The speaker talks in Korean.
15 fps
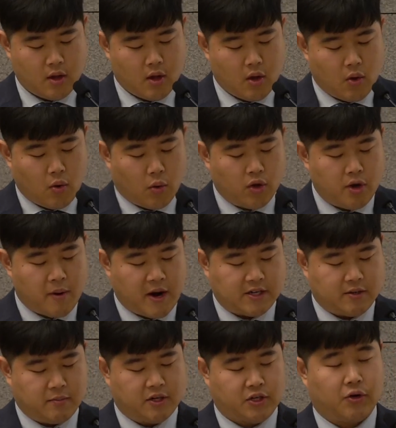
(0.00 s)
오늘
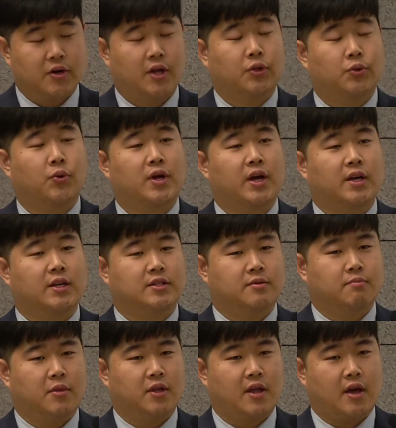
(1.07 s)
말씀을 정리하도록
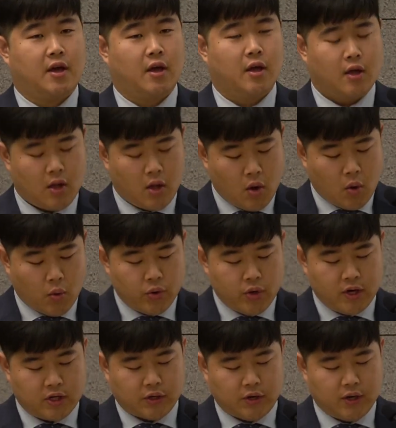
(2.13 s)
하겠습니다. 오늘
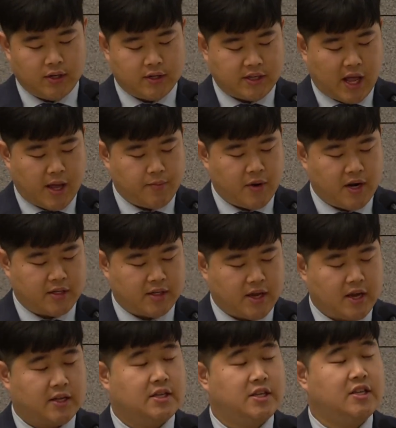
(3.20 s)
저희는 사무엘상
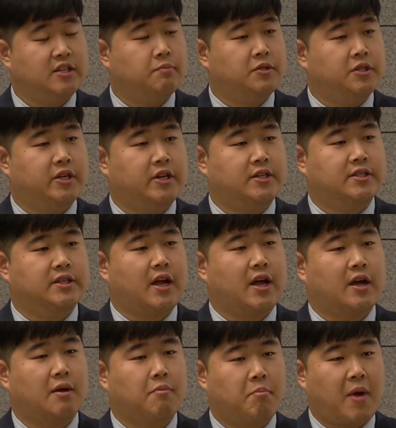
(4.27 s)
27장
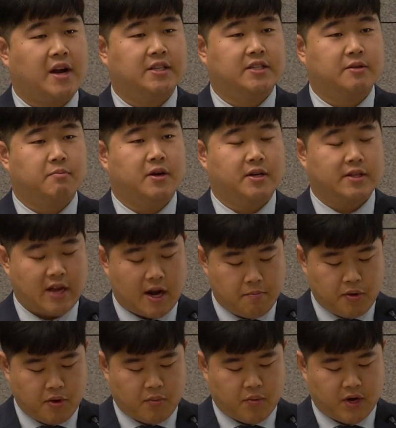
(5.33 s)
말씀을
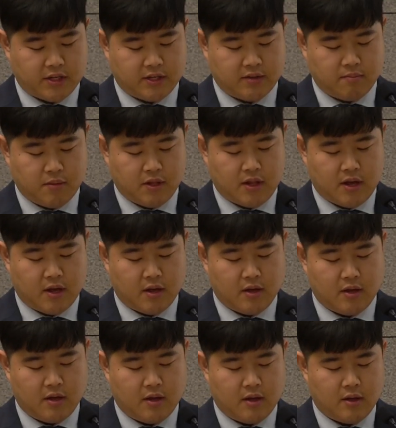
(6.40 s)
살펴보았습니다.
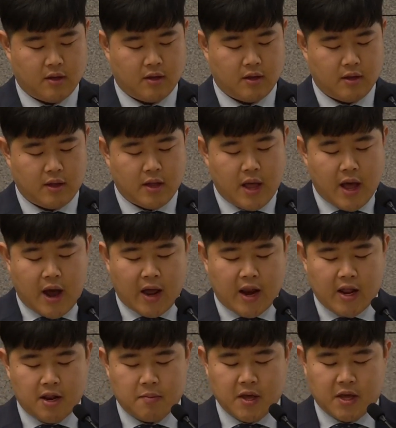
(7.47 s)

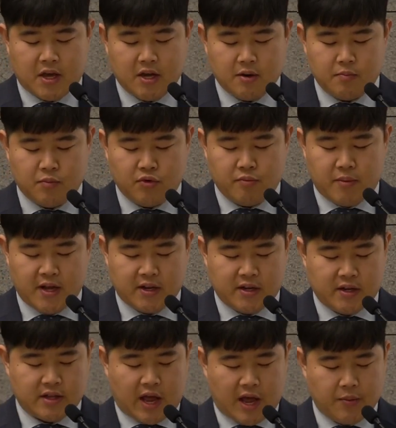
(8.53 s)
하나님께 기름 부음 받은
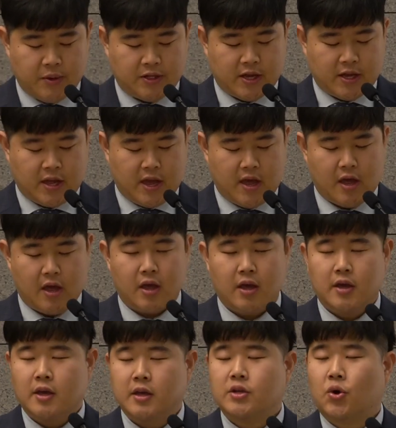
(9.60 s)
다윗에게
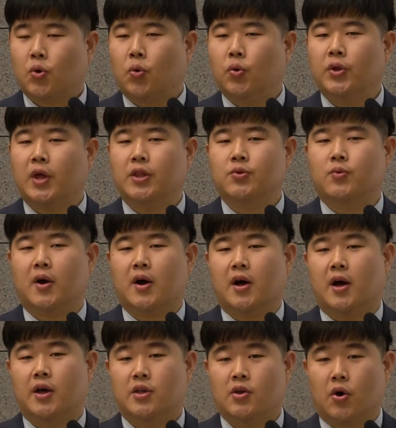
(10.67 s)
이제 고난과
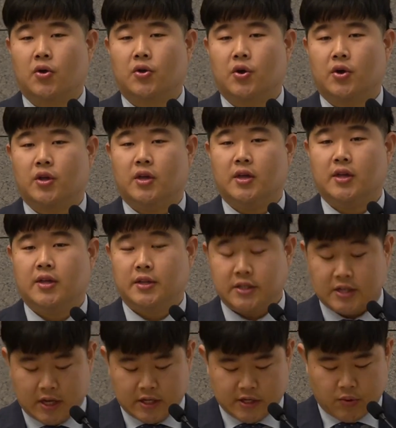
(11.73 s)
역경이
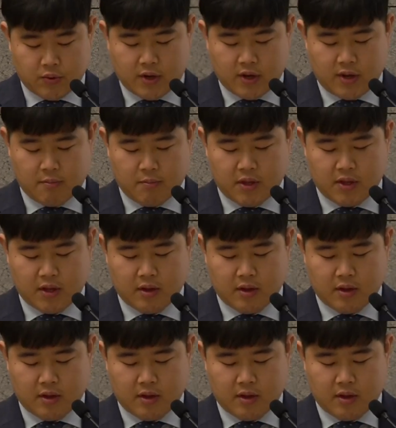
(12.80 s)
찾아오게 됩니다.